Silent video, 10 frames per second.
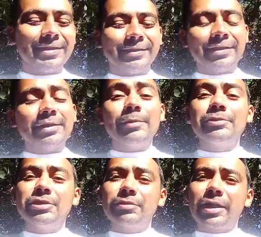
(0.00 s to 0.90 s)
Tem também o
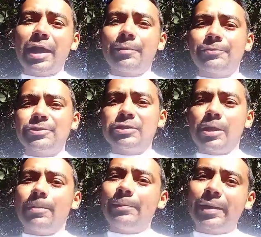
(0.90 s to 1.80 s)
Dinho Capa,
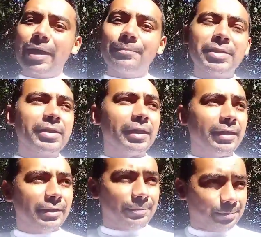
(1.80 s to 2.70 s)
oficial, Papacapim,
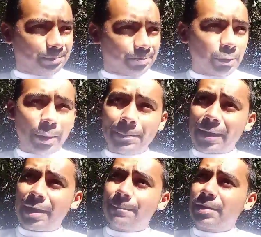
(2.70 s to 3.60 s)
galera. O
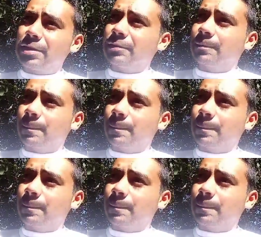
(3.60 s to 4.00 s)
Papacapim.